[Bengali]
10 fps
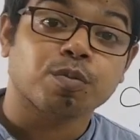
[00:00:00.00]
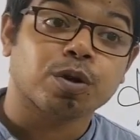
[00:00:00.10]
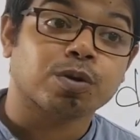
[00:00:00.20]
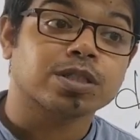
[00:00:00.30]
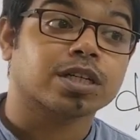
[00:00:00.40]

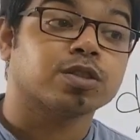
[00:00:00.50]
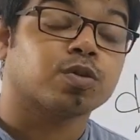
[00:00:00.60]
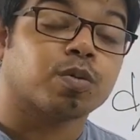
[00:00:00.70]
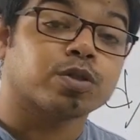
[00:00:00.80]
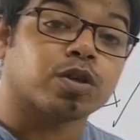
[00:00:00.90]
পয়েন্ট ওয়ান সেকেন্ড
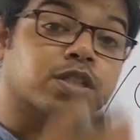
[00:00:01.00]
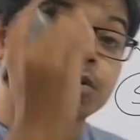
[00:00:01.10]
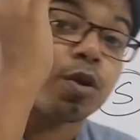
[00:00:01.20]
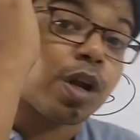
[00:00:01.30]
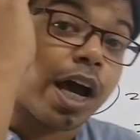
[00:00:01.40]
সময় চলে
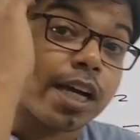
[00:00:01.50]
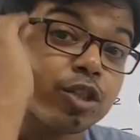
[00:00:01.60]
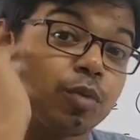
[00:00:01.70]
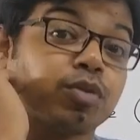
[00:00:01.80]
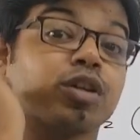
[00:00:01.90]
যাবে তখন আগের
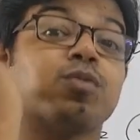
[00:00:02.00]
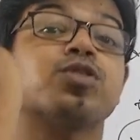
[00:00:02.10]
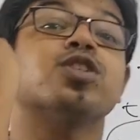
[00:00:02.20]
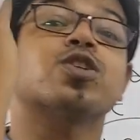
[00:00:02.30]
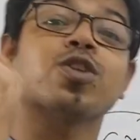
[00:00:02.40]
শব্দটা
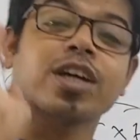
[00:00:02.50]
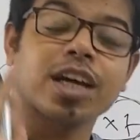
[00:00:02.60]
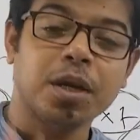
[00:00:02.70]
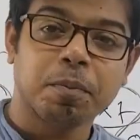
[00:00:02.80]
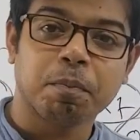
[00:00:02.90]
মস্তিষ্ক
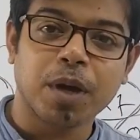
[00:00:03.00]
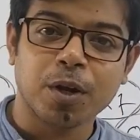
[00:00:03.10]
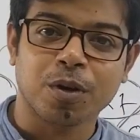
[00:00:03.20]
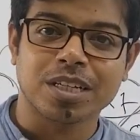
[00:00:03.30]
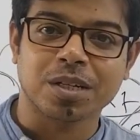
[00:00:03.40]
থেকে বের
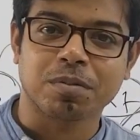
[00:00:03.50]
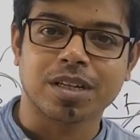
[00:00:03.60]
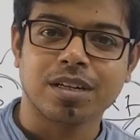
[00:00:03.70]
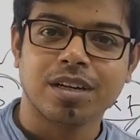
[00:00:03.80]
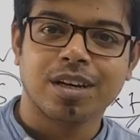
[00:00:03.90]
হয়ে যাবে
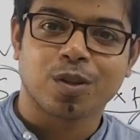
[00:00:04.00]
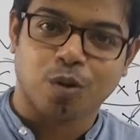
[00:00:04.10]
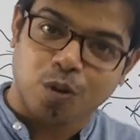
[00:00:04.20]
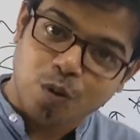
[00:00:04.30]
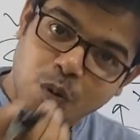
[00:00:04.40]

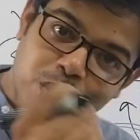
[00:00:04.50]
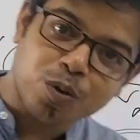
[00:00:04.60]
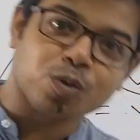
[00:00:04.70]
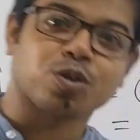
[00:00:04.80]
তখন ওই নতুন